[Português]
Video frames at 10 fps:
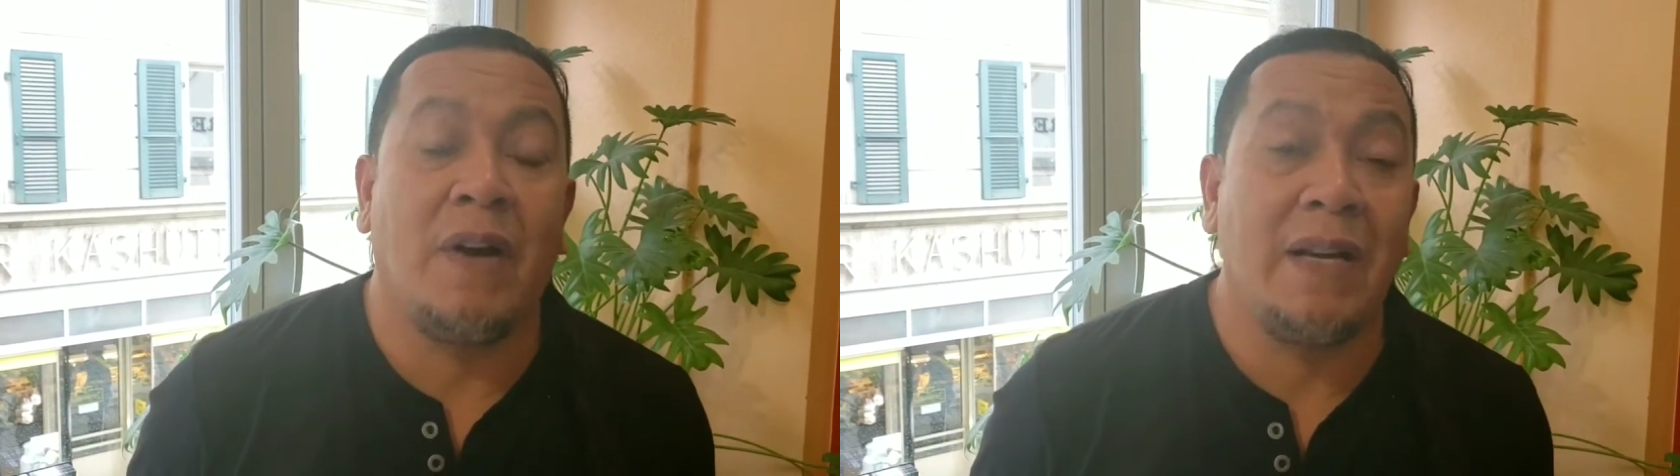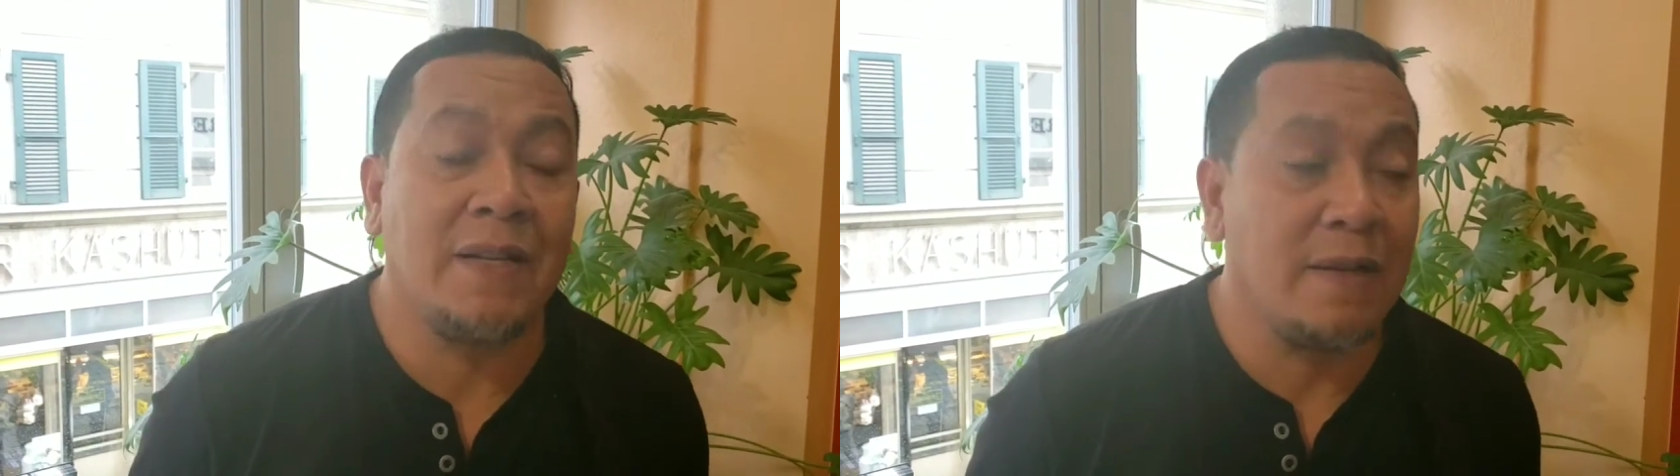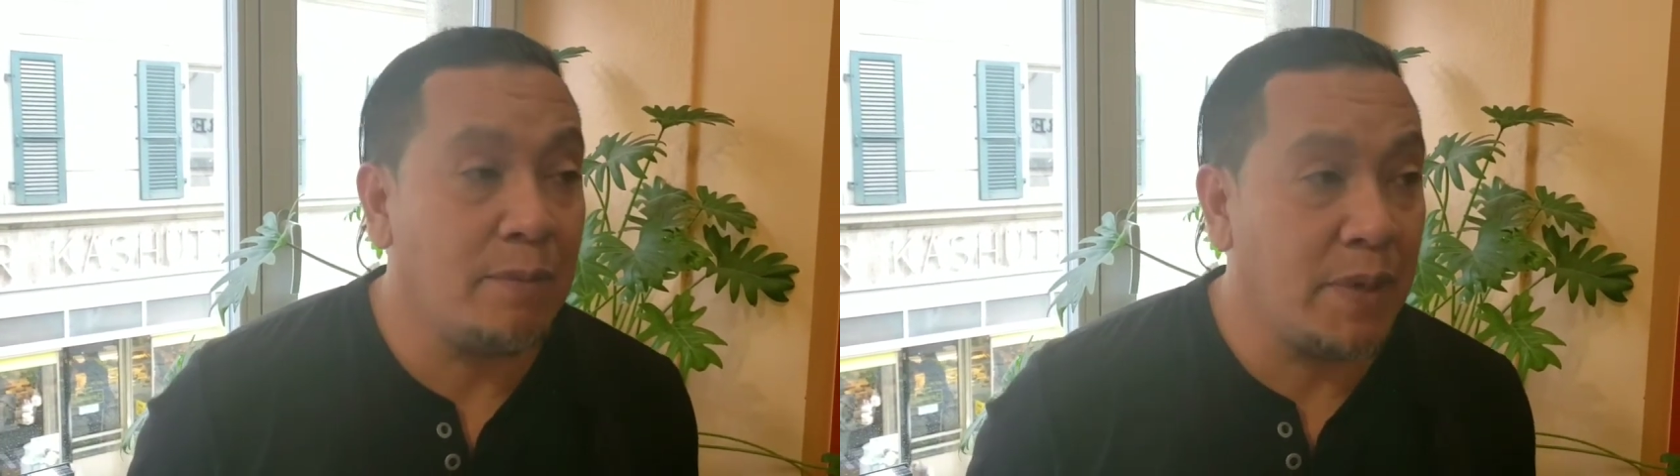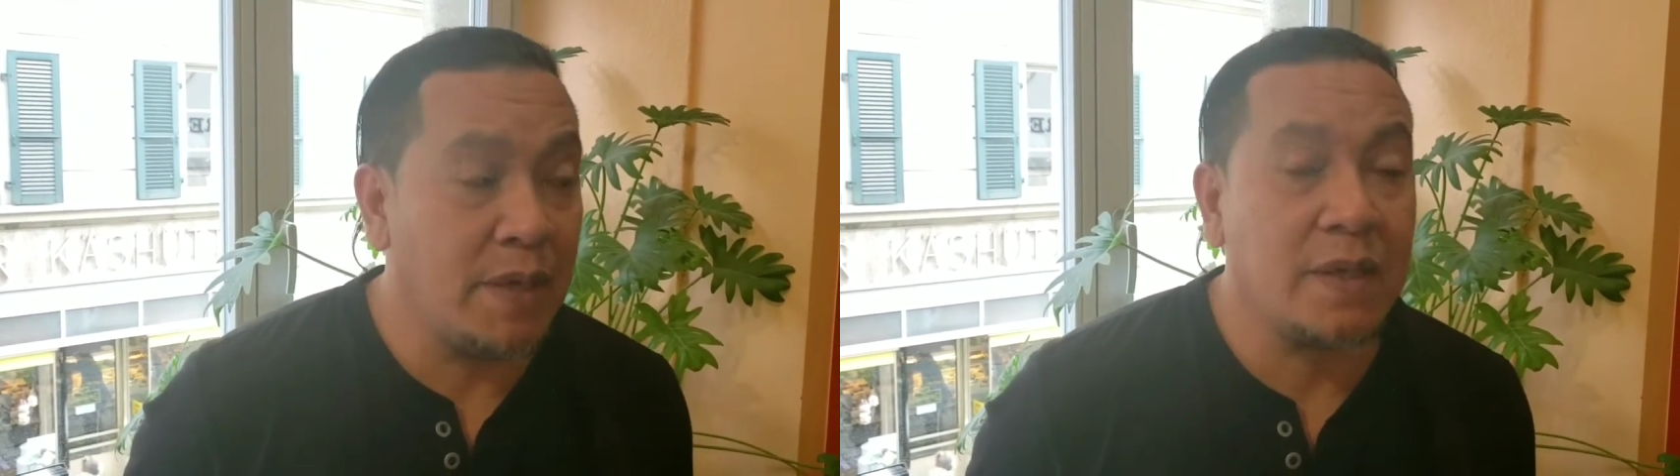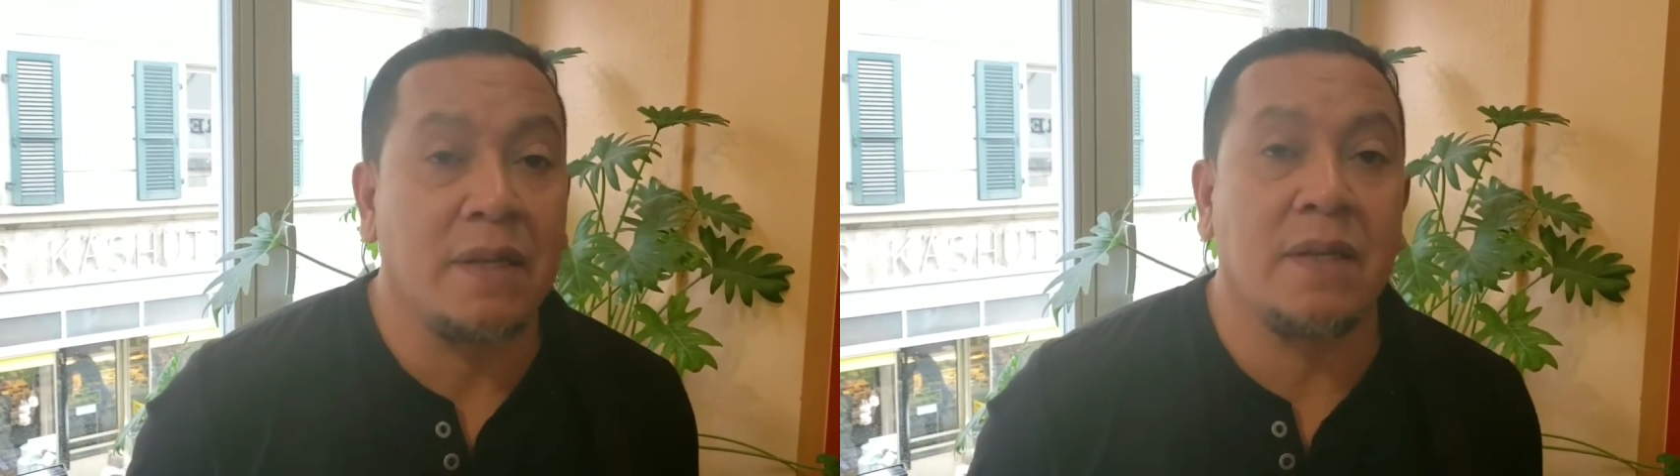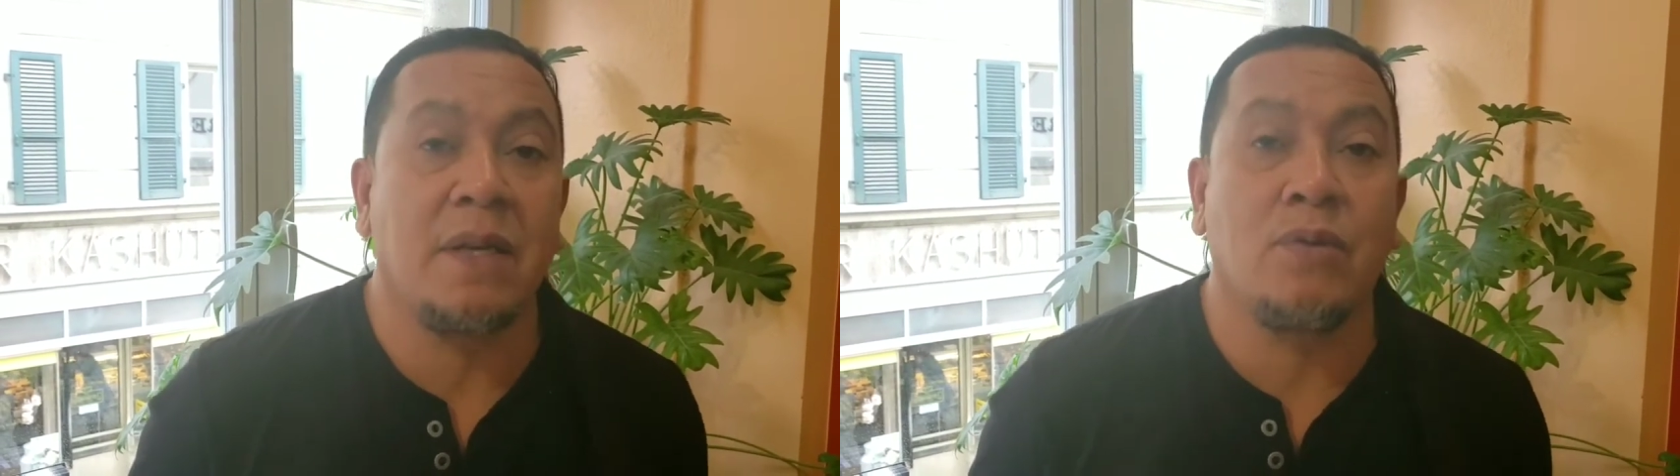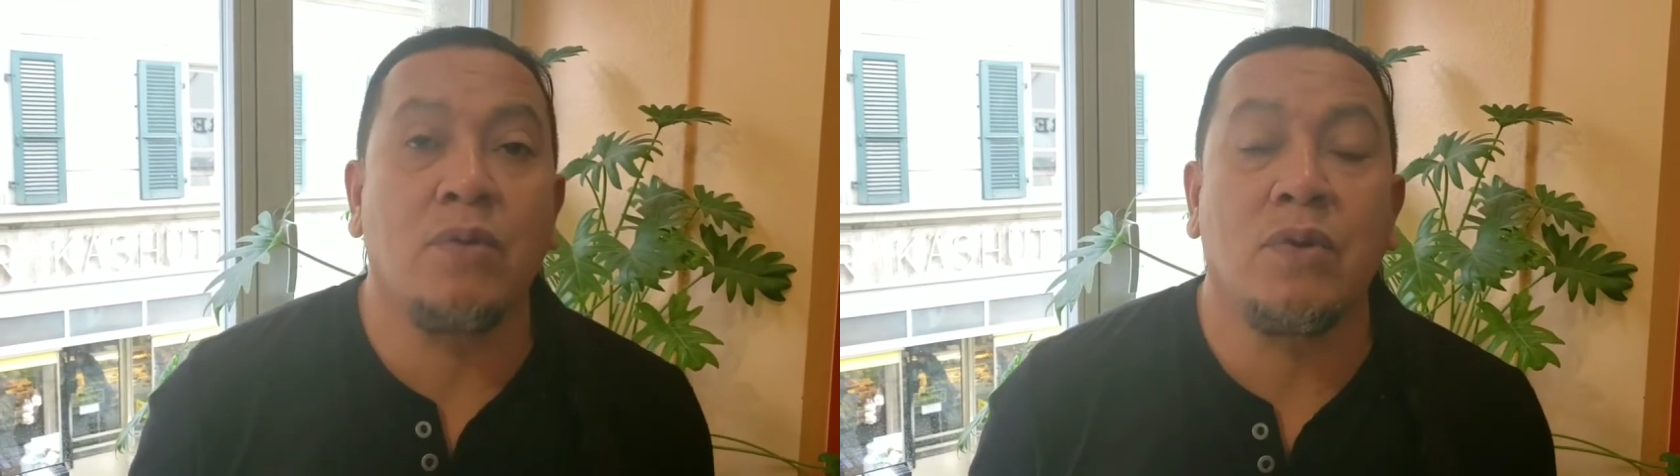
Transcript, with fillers: várias empresas que atuam